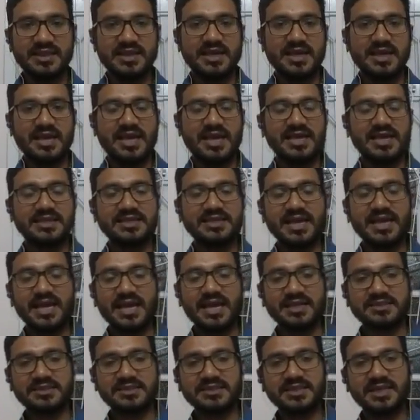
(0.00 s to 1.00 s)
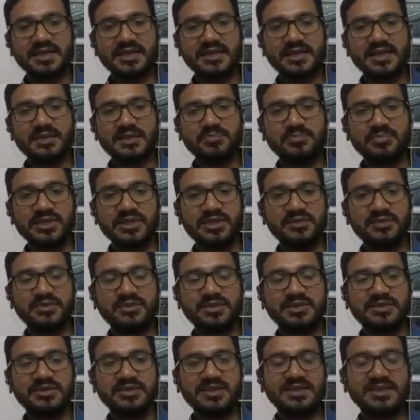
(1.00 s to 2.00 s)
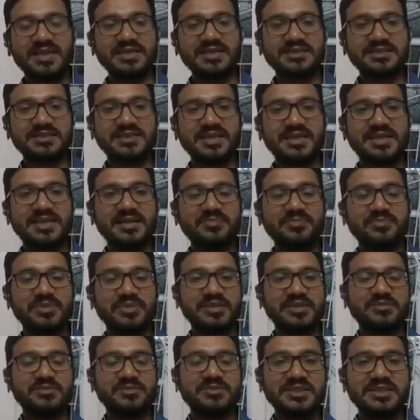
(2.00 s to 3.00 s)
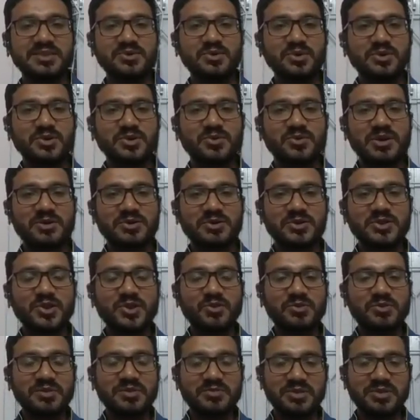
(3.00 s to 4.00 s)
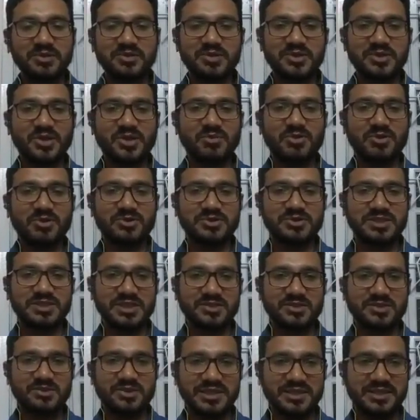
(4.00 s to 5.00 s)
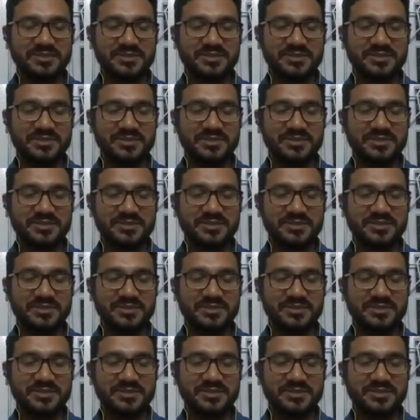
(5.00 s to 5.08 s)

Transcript: এই যে আজকালকার পৃথিবীতে যে আজকালকার পৃথিবীতে যে কত মানুষ নবীর বিরুদ্ধে সমালোচনা করে